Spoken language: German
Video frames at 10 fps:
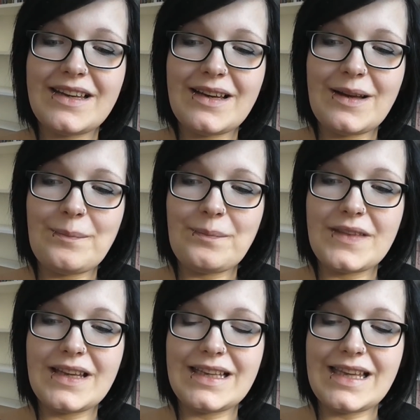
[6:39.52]

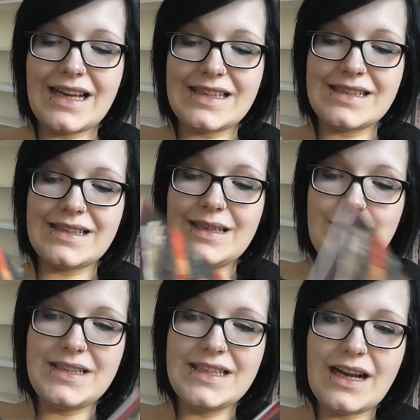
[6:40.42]
Ähm, ja, es
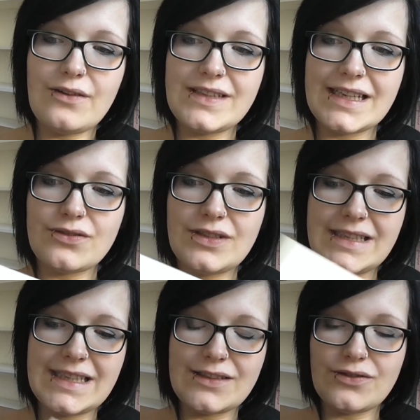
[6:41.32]
limitiert auf
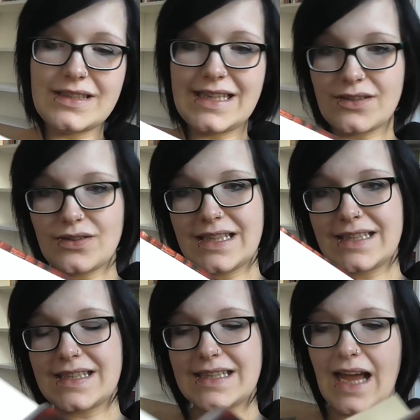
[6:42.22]

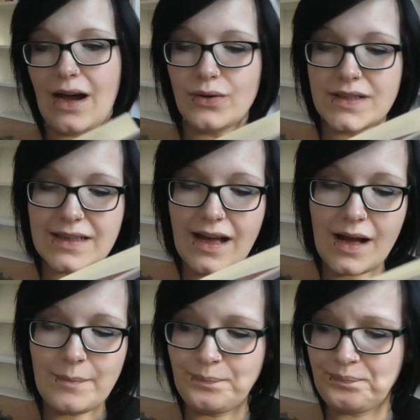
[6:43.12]
666
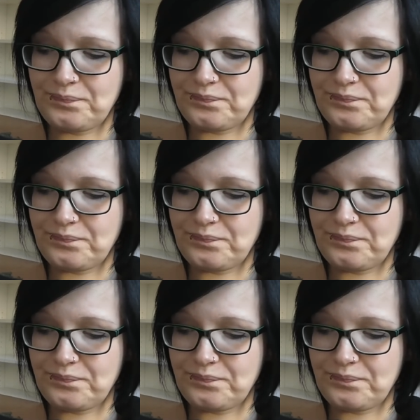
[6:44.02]
Ausgaben